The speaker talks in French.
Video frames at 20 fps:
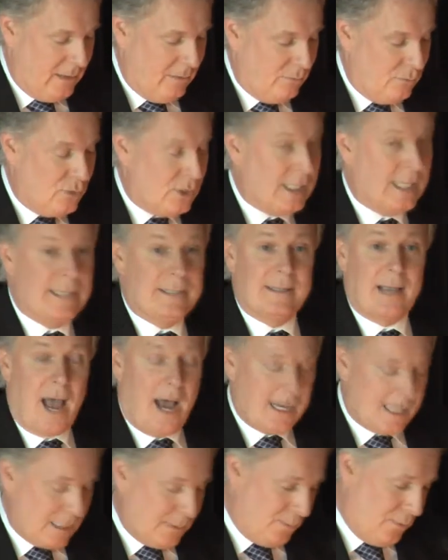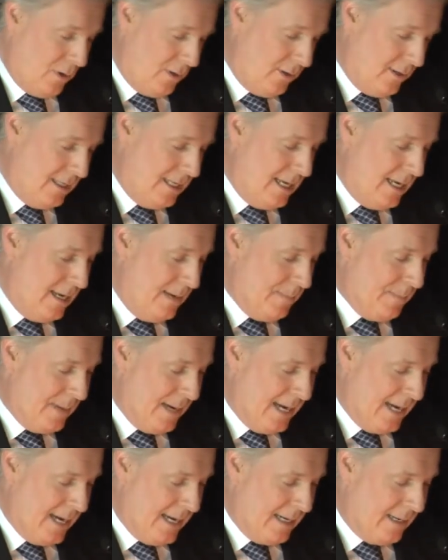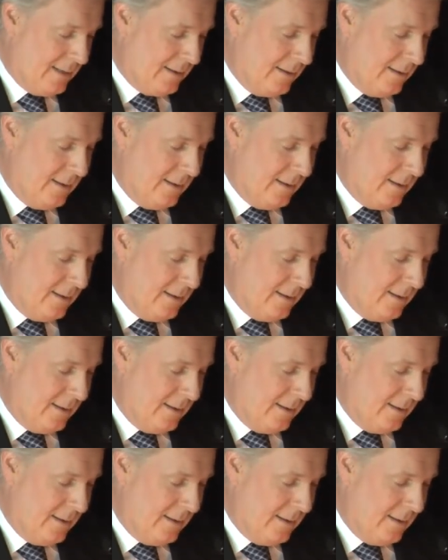Vous serez transportés par